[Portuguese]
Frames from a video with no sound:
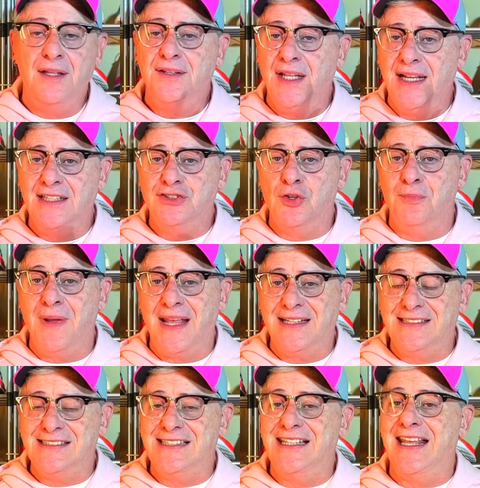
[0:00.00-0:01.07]
Tem a Zoom
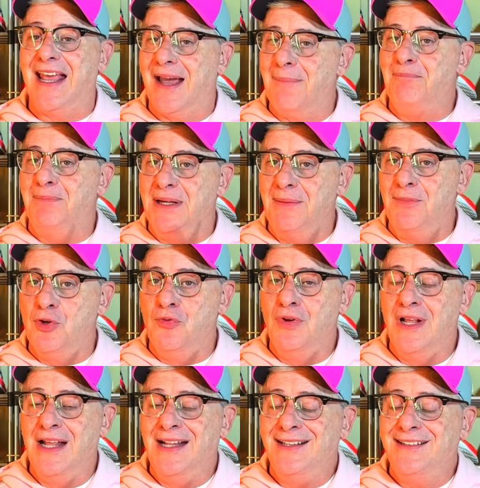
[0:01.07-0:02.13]
Max, que é a premium,
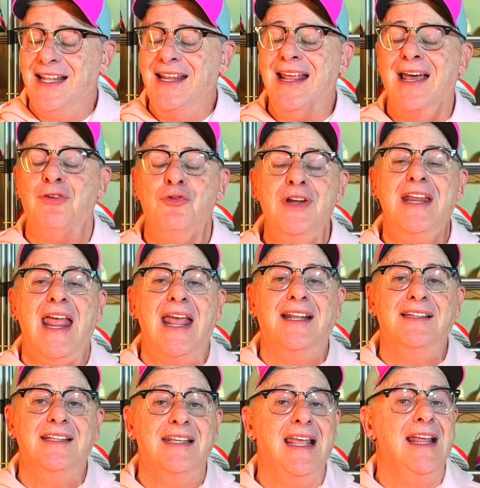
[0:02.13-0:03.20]
tem a
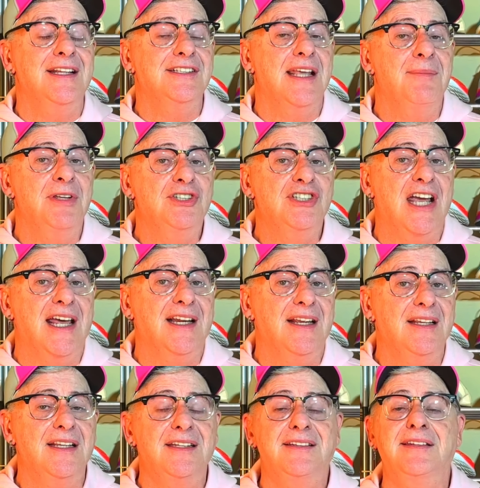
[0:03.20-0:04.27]
React, que é a
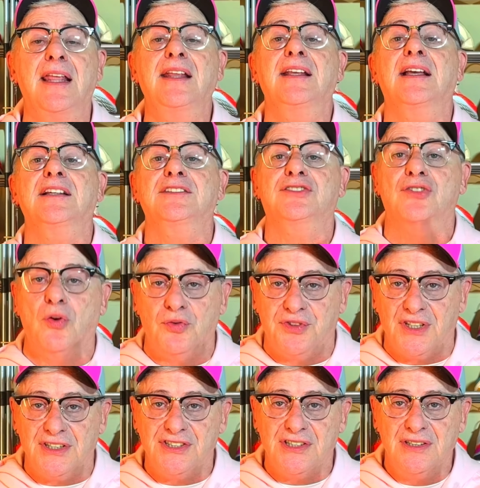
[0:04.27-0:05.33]
intermediária, e tem as
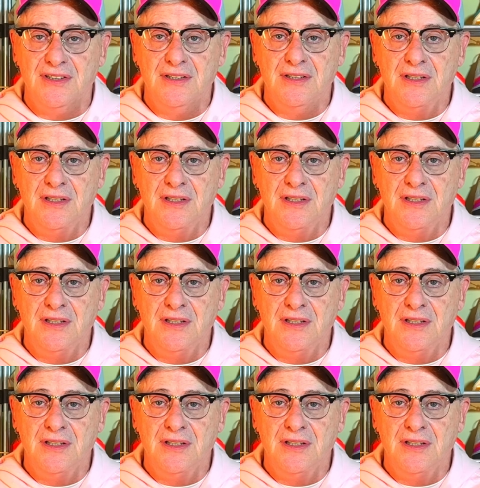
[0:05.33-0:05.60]
outras.